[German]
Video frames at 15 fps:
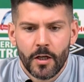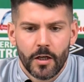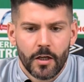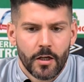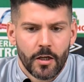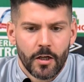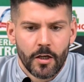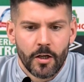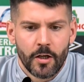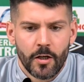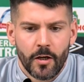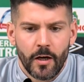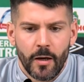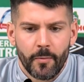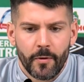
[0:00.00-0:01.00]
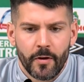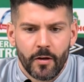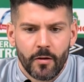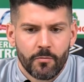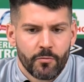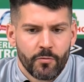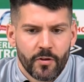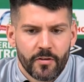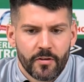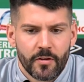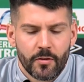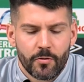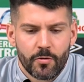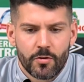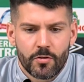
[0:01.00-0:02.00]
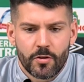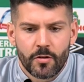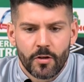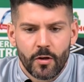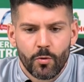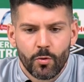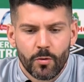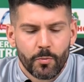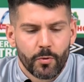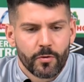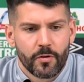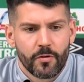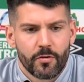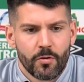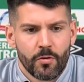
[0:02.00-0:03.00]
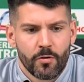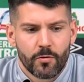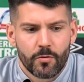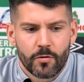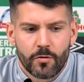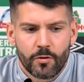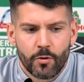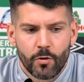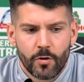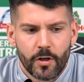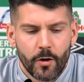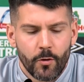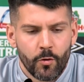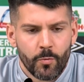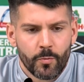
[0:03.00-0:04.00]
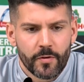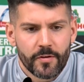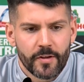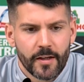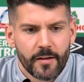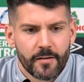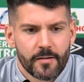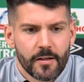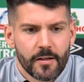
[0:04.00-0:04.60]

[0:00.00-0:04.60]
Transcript: Äh, aber wir sind natürlich in einer guten Position und gucken nach oben, das ist ja ganz